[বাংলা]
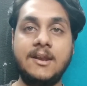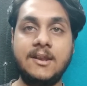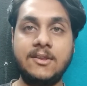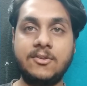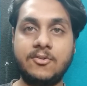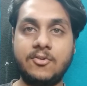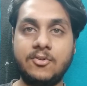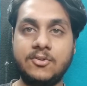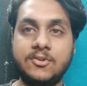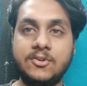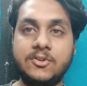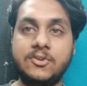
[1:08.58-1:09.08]
রিলিজ
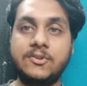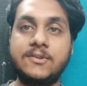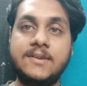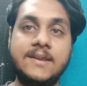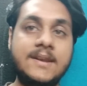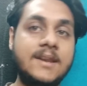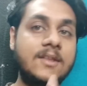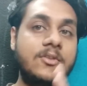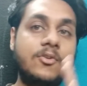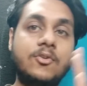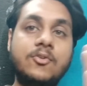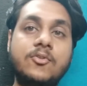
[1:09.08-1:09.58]
করছে তো
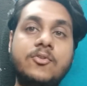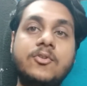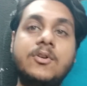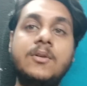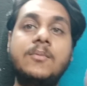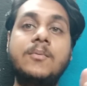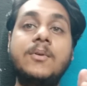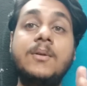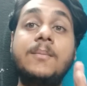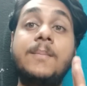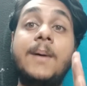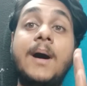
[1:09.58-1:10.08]
সেটা দর্শকের
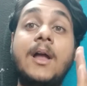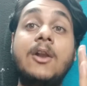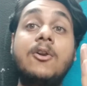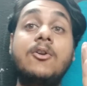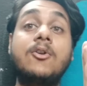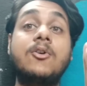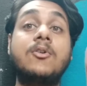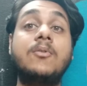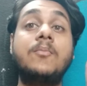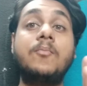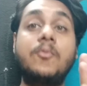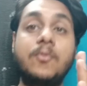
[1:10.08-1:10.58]
মনে ভালো
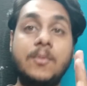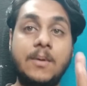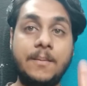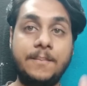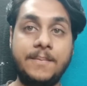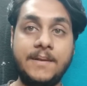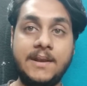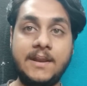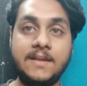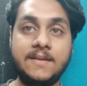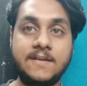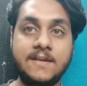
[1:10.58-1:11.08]
রকম প্রভাব
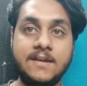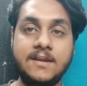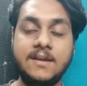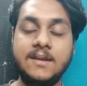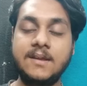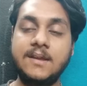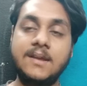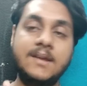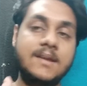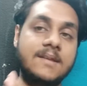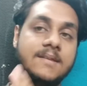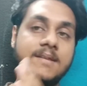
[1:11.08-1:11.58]
ফেলেছে
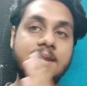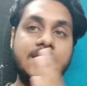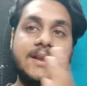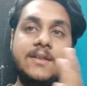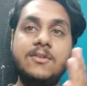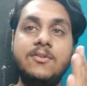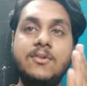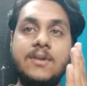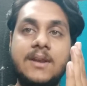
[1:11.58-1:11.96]
সেটা কিন্তু